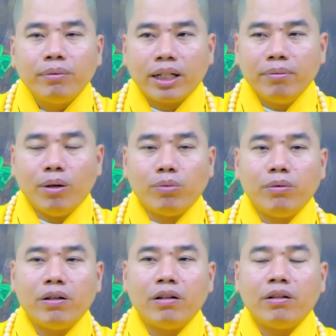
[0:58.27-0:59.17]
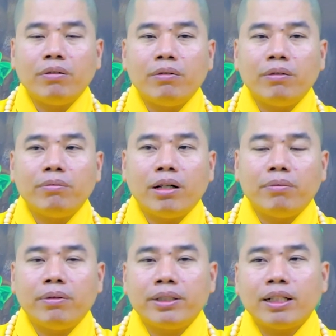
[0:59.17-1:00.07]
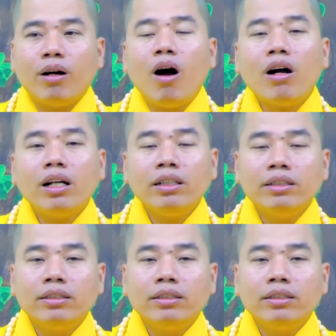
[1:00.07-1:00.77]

Mà cái mục mà sau ót á,